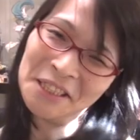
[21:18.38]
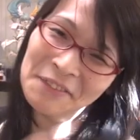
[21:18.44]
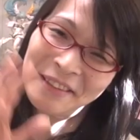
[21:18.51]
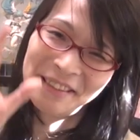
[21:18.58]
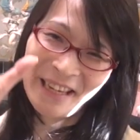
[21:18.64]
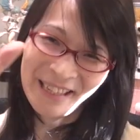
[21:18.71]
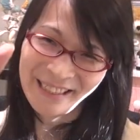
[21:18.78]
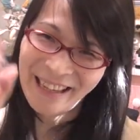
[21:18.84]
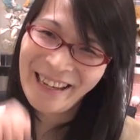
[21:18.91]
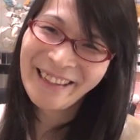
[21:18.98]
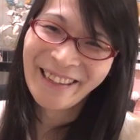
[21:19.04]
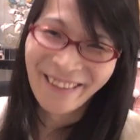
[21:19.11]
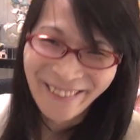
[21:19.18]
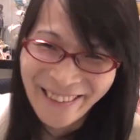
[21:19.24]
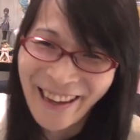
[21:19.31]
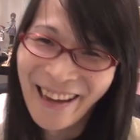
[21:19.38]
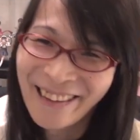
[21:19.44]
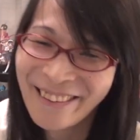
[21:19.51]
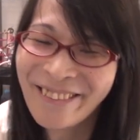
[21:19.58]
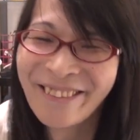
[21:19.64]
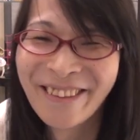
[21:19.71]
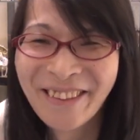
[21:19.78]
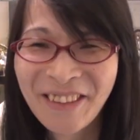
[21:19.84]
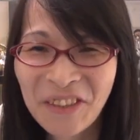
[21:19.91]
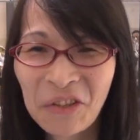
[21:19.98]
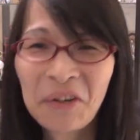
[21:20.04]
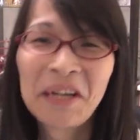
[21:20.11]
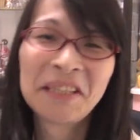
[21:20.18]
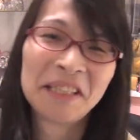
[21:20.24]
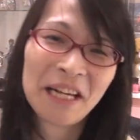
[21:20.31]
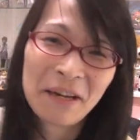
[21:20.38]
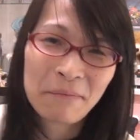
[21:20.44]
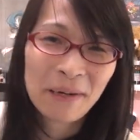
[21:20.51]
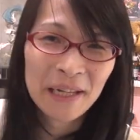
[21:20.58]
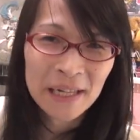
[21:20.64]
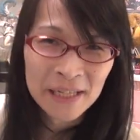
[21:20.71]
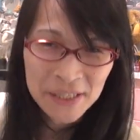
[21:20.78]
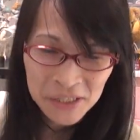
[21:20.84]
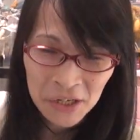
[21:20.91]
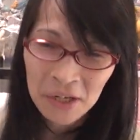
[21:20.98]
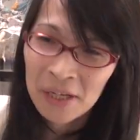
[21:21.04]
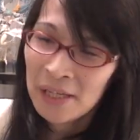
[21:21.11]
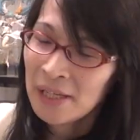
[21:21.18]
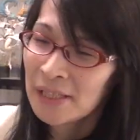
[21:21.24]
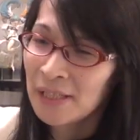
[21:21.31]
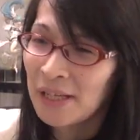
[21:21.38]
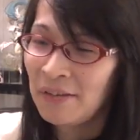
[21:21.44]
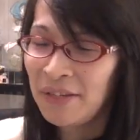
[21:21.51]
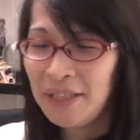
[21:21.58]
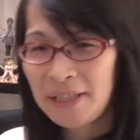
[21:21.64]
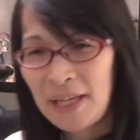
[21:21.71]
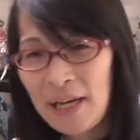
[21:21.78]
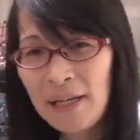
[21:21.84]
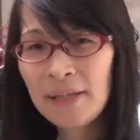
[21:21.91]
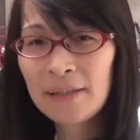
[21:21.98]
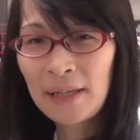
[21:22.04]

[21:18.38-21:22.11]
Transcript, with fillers: 立場触りたいんだよたこれがジレンマなんですよ触りたい